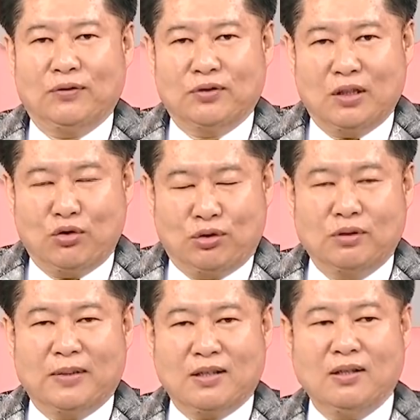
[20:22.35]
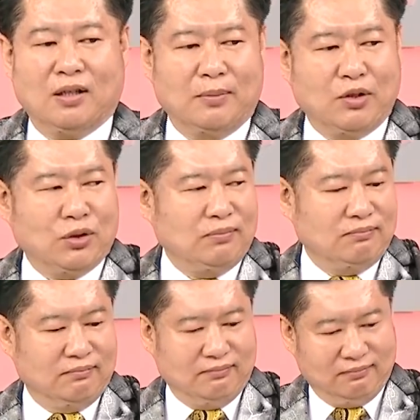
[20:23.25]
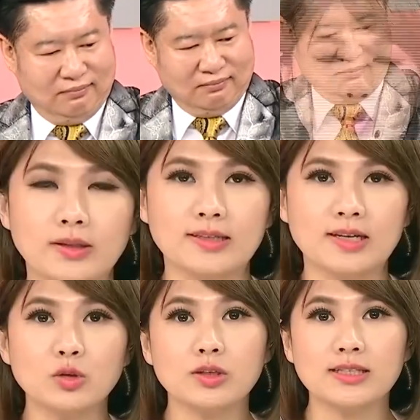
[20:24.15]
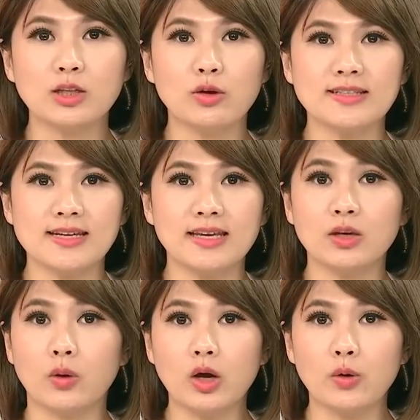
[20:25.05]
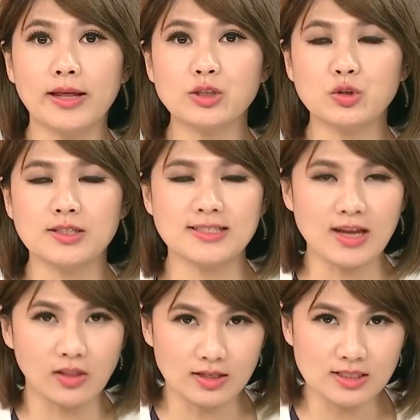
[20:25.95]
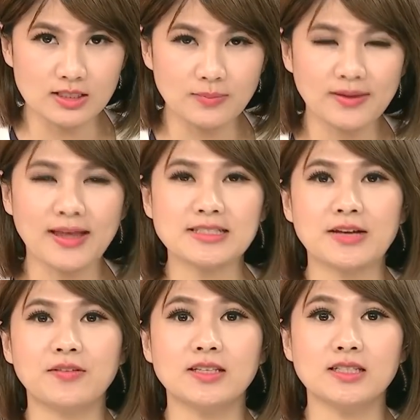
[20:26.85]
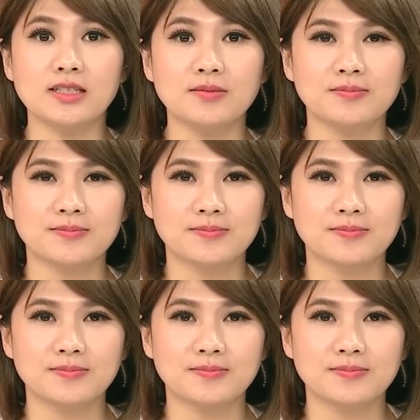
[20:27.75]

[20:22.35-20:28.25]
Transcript: 话跟夫人询问。把时间交给明君，更多的操作策略建议，广安黄来军请张老师帮大家分析。